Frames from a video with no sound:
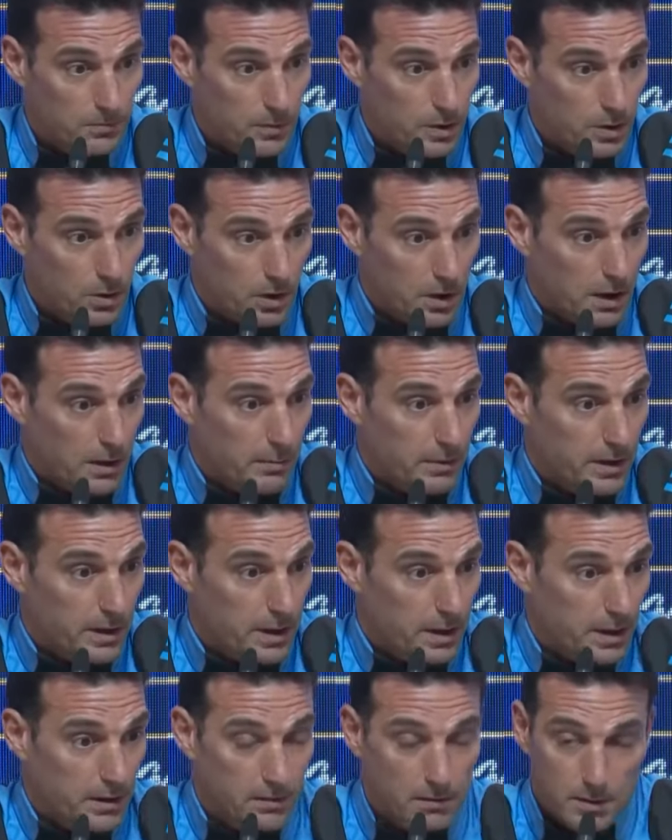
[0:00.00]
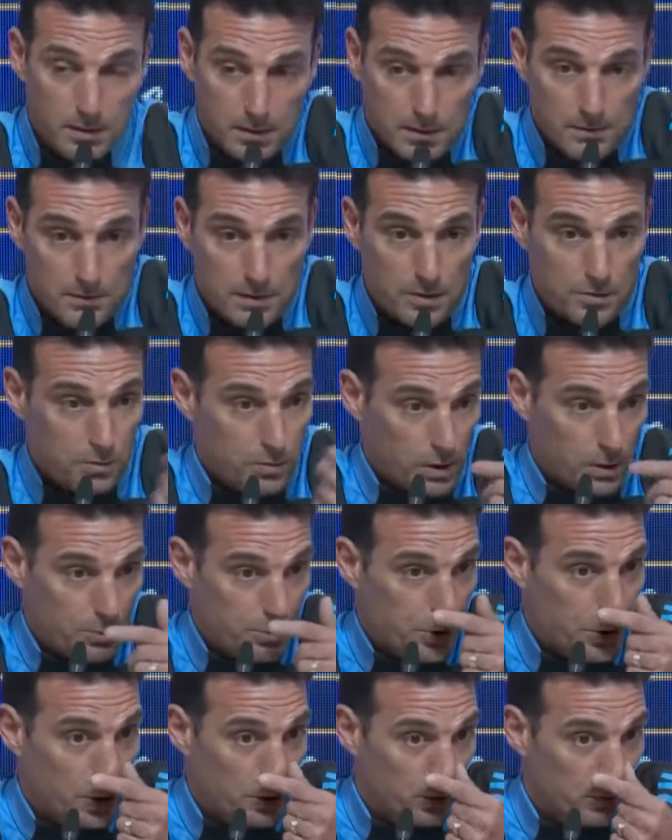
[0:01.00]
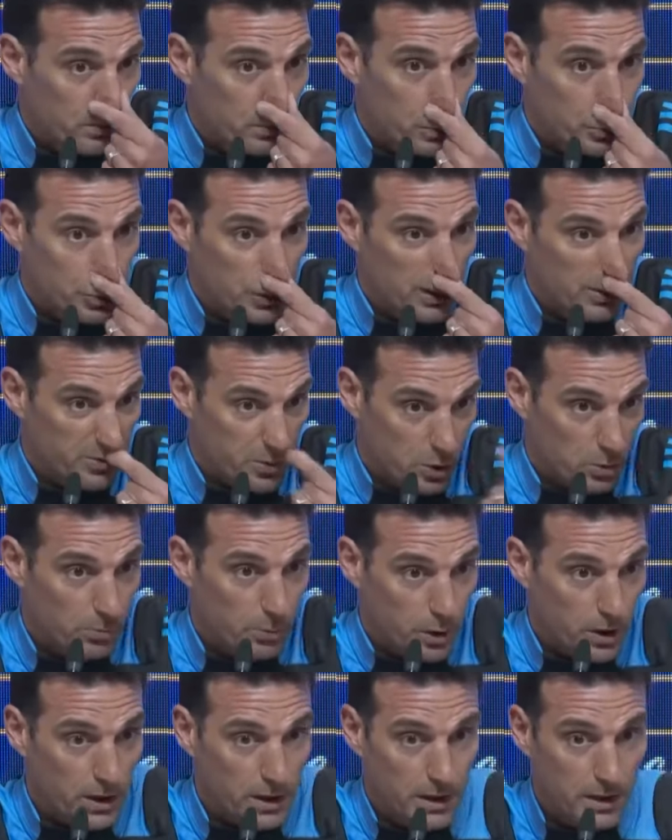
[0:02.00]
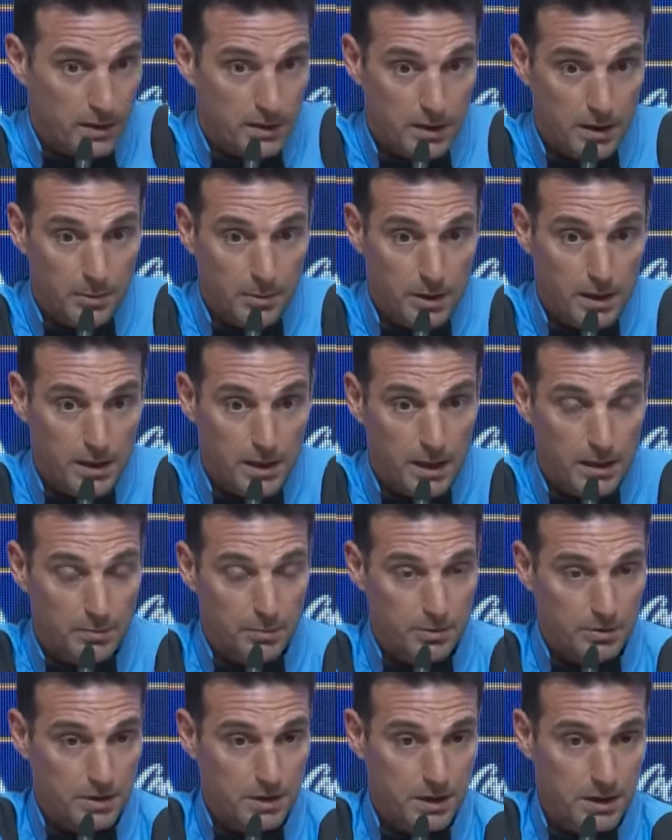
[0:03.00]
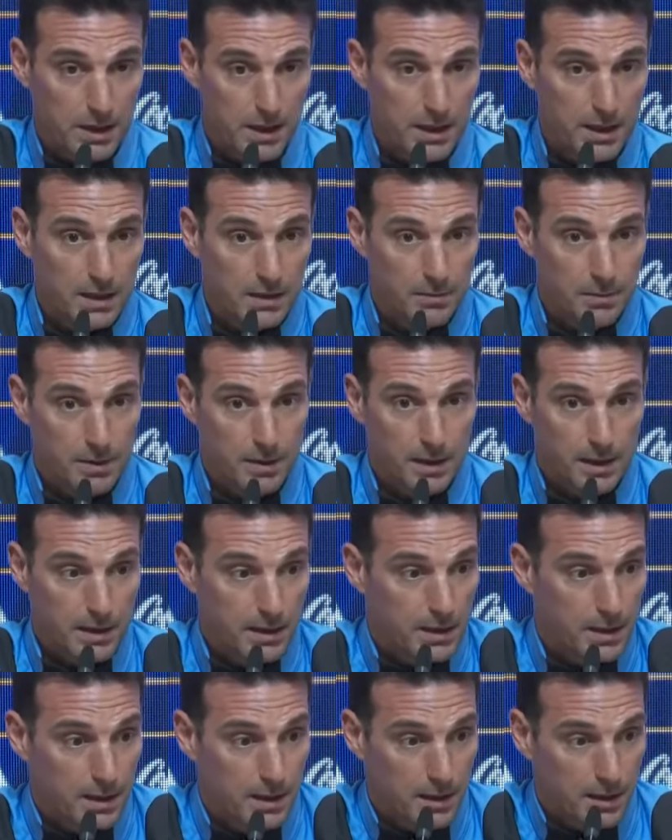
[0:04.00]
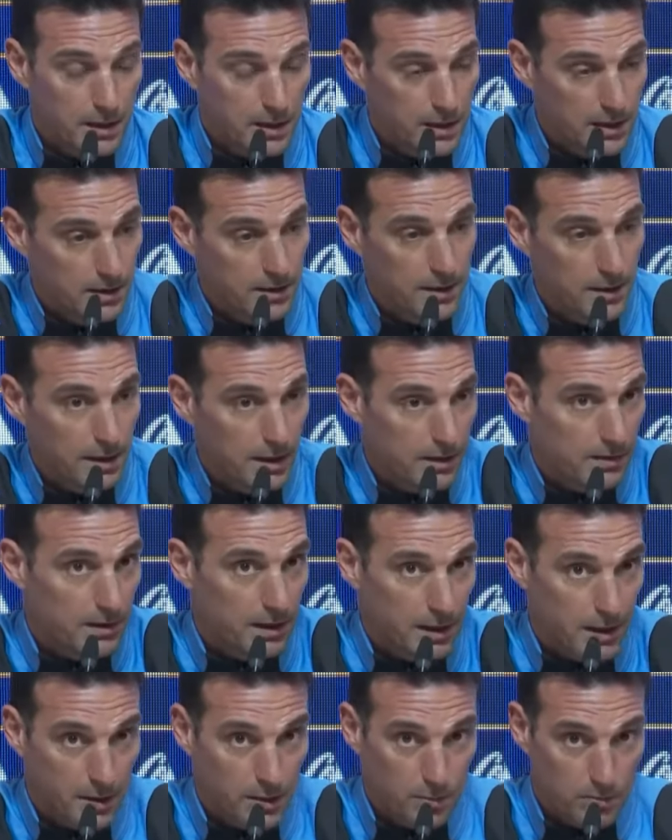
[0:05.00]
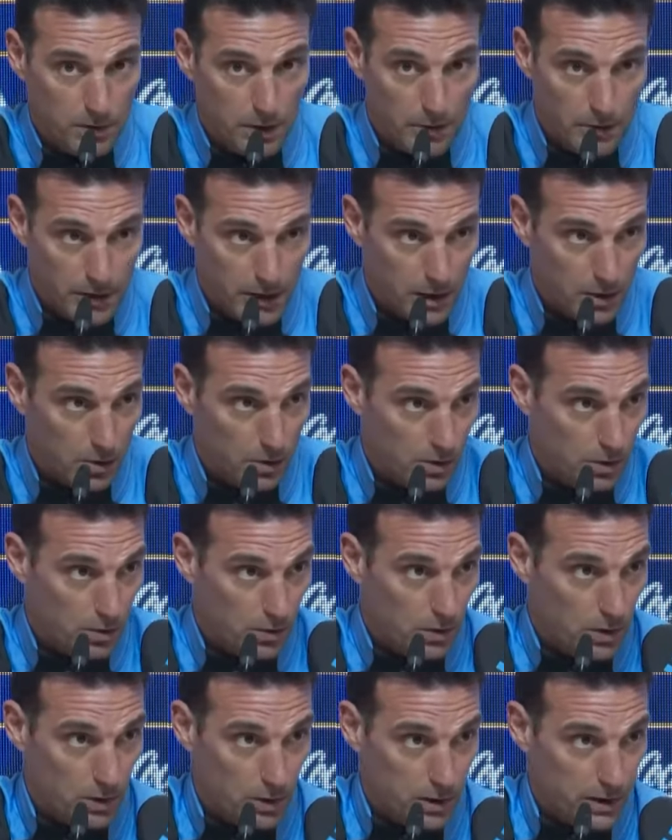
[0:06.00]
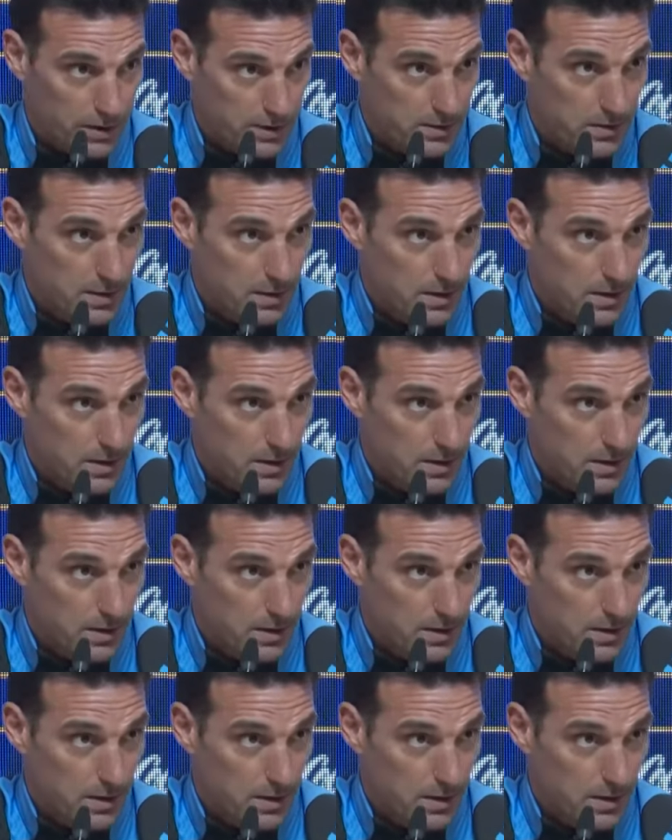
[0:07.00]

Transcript: Lógicamente es una opción, es una opción porque te, brinda la posibilidad de, tener un abanico de jugadores